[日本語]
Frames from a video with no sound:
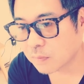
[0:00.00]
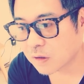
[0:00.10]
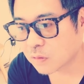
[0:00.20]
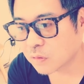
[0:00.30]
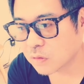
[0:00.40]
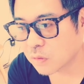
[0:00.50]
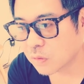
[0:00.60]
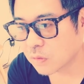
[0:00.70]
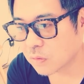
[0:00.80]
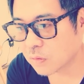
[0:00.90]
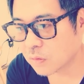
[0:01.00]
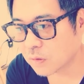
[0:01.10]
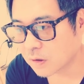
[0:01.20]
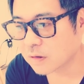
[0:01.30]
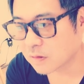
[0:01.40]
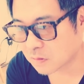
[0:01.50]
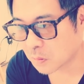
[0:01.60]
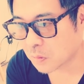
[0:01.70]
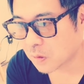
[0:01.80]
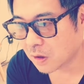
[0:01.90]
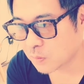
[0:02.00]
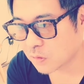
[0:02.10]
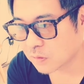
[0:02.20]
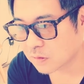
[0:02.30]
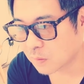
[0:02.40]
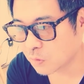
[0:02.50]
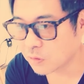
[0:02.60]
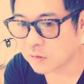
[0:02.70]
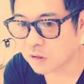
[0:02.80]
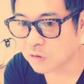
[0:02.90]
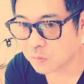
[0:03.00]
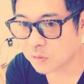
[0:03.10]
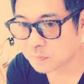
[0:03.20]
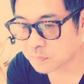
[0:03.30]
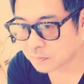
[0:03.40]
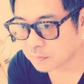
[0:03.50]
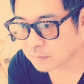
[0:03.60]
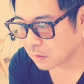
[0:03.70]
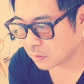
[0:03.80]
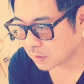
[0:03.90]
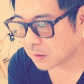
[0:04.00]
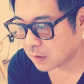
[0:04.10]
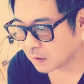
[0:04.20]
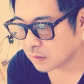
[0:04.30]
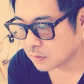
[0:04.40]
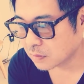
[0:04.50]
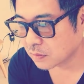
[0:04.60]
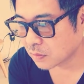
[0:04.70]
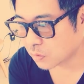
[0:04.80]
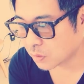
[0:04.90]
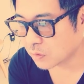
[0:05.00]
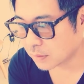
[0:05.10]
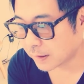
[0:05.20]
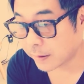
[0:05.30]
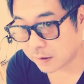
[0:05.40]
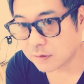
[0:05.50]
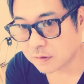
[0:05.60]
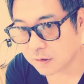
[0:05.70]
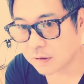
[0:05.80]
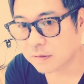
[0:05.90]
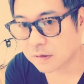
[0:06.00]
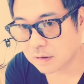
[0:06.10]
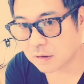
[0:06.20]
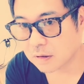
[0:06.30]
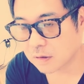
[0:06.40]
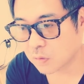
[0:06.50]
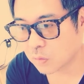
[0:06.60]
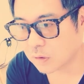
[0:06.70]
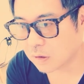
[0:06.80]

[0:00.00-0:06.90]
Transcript: まあそういうことなんですよ。アミューズさんも言ってるのも。訴えられることは訴えられるんじゃないですかね。で、法